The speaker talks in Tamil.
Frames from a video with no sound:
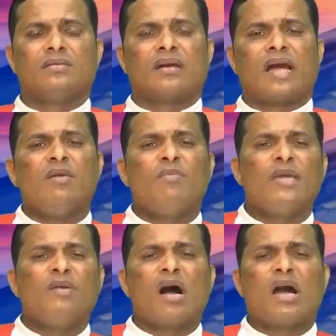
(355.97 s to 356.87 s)

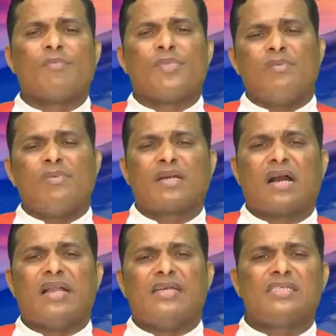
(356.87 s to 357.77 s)
கைமையுமாக
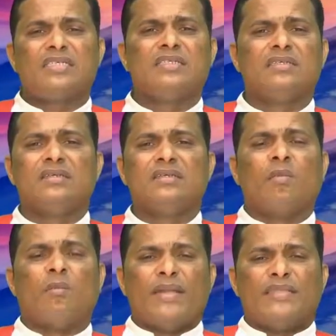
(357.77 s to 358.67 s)
பிடிபட்டாள் என்று
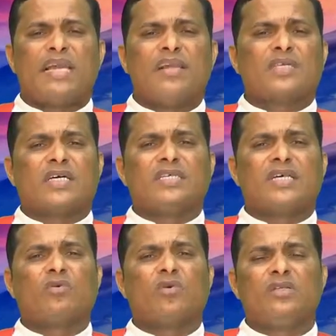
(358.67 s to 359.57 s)
பரிசீலனும்
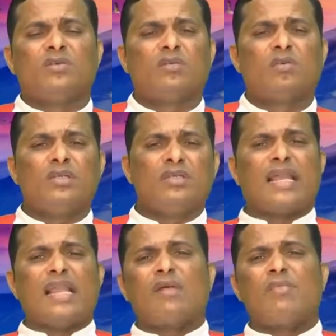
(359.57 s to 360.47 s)
சதசீலனும் கொண்டு வந்த பொழுது
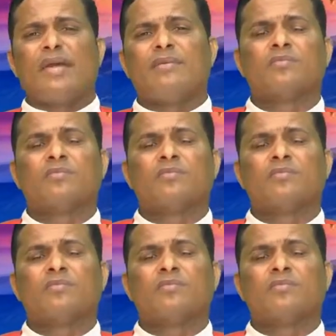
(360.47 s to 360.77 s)
எல்லாருமே